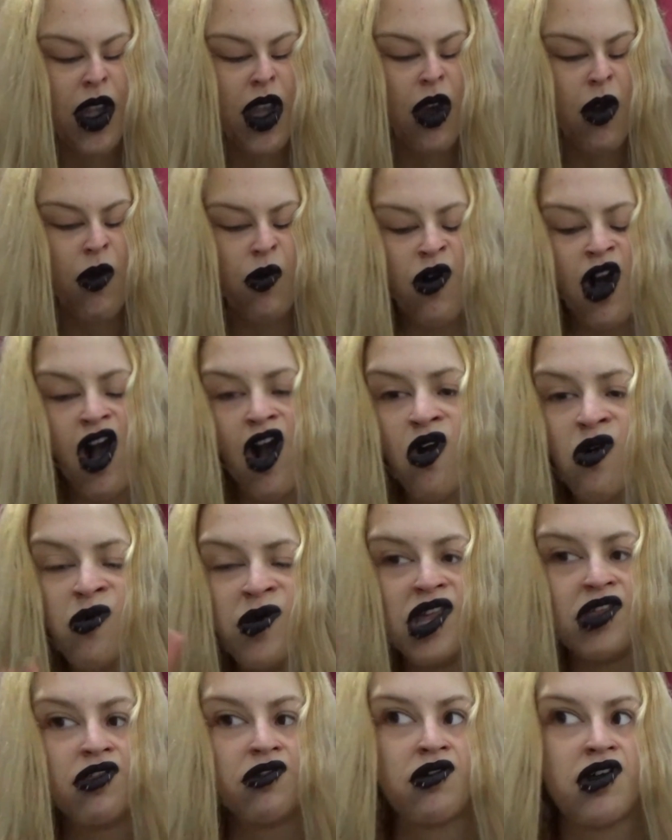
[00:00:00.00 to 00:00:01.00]
wow, me
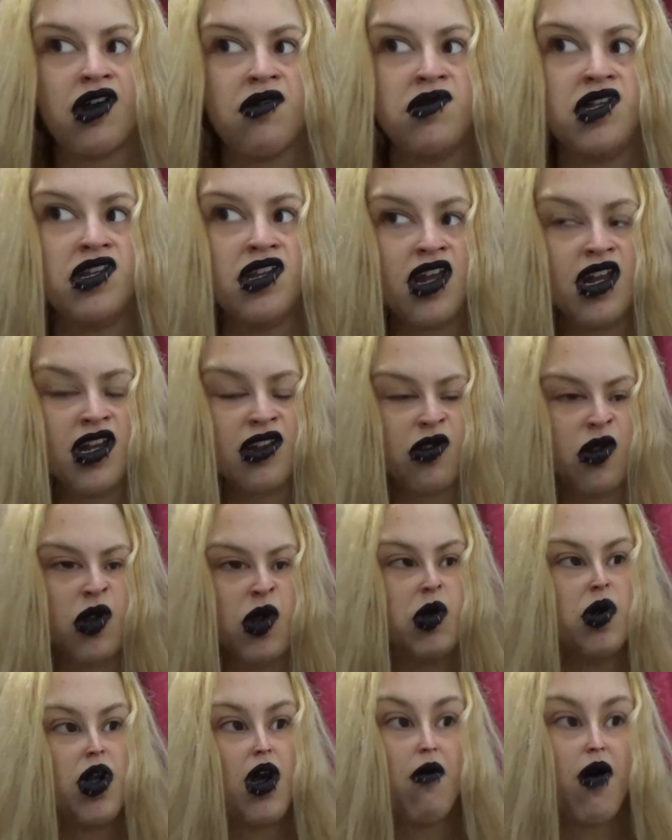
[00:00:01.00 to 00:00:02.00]
hizo caminar, soy
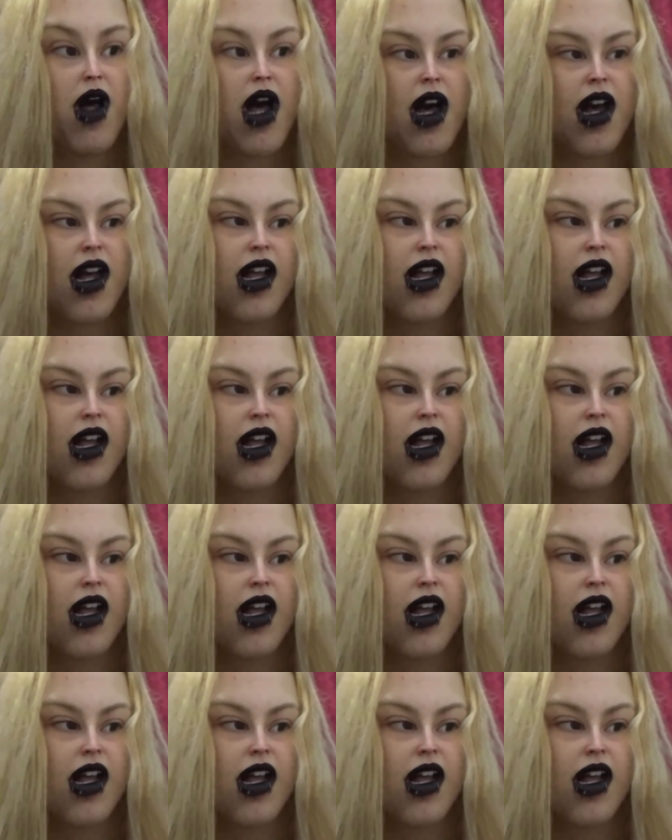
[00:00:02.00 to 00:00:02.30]
una vaga.